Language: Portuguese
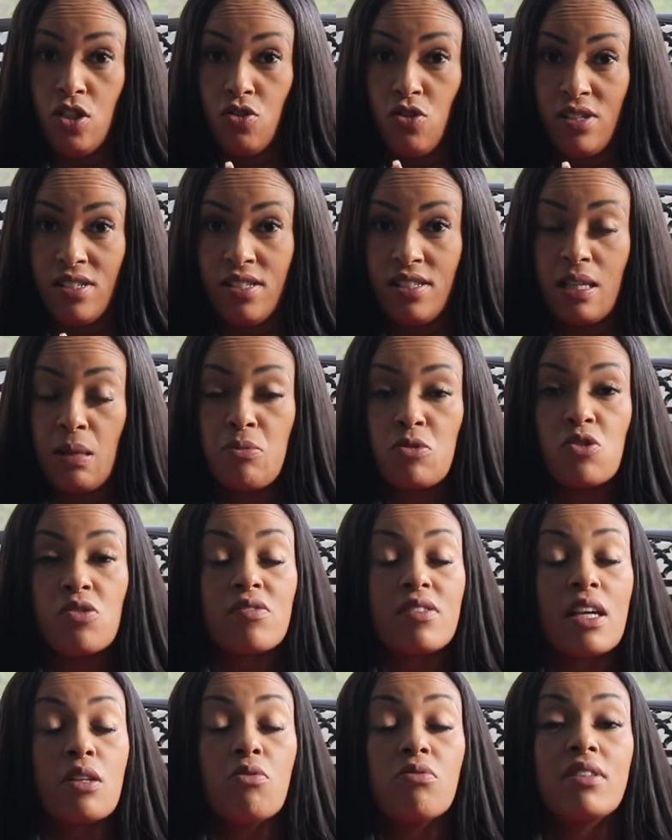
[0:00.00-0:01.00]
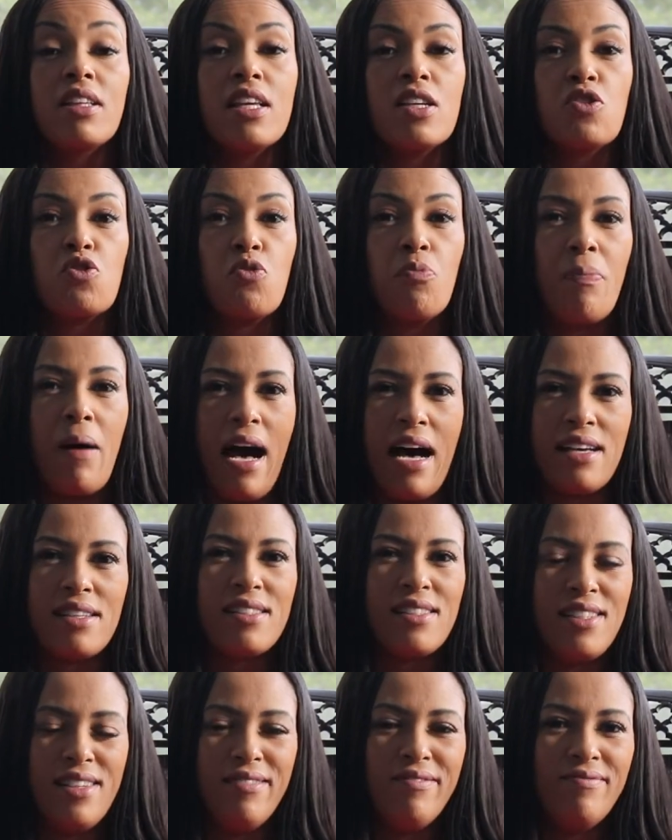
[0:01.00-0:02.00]
Nós estamos usando o texto
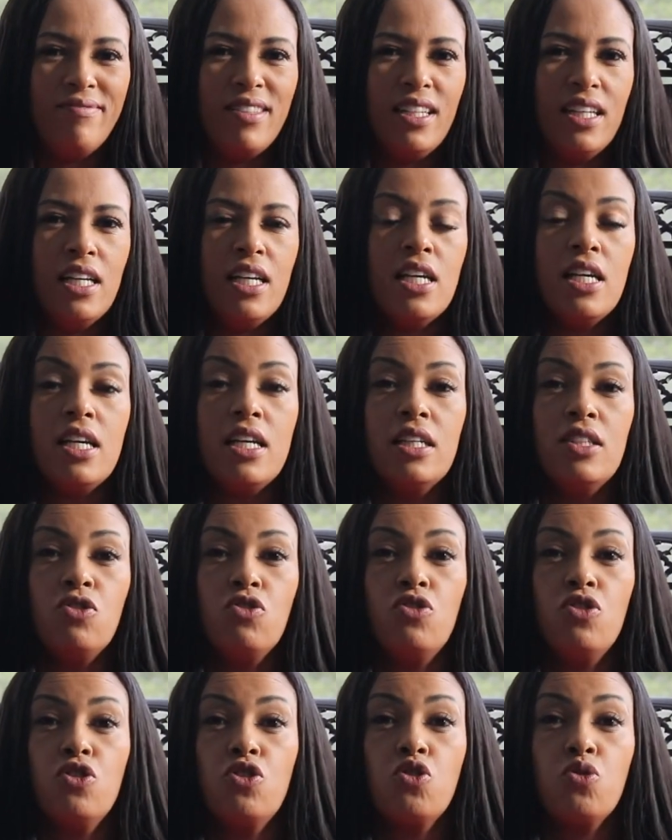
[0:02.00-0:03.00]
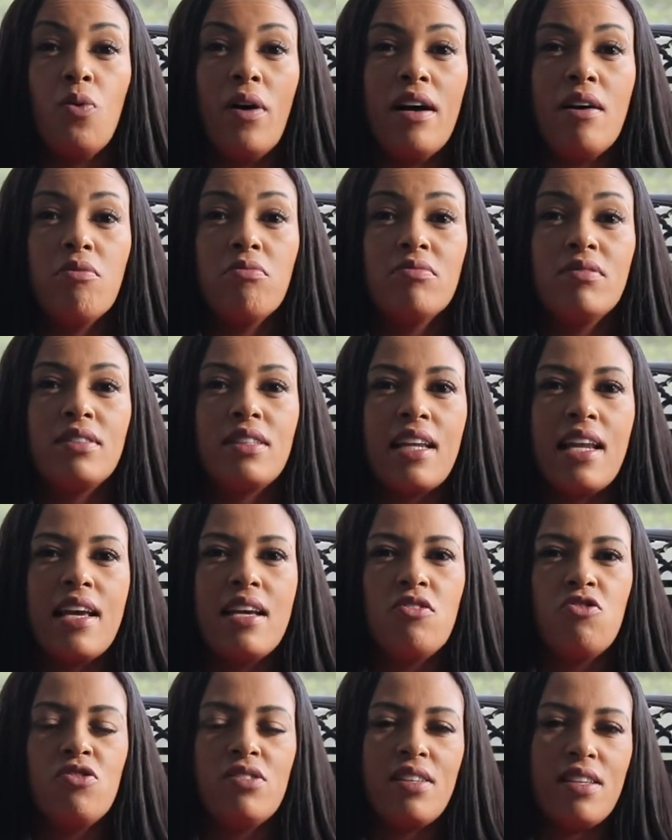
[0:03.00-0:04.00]
base de João
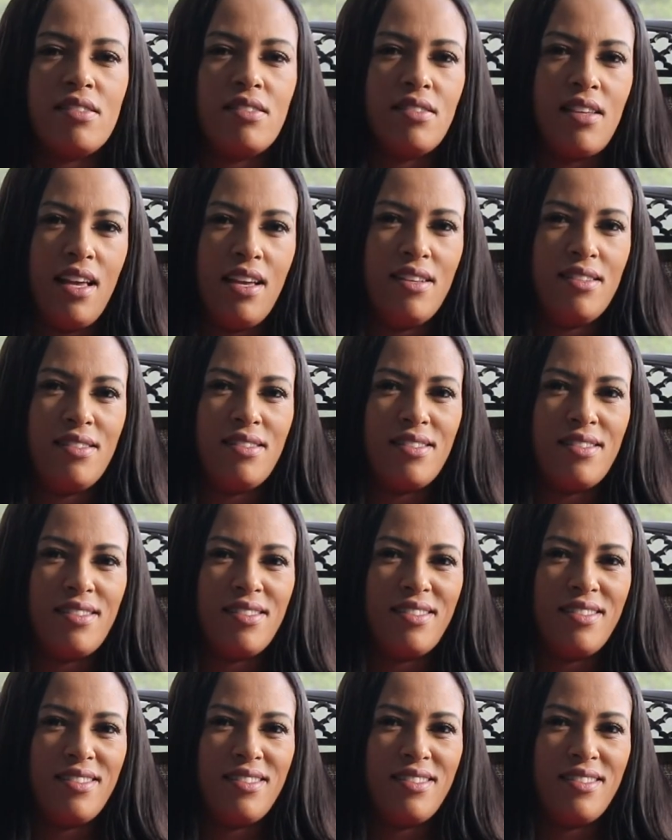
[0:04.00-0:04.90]
3,16.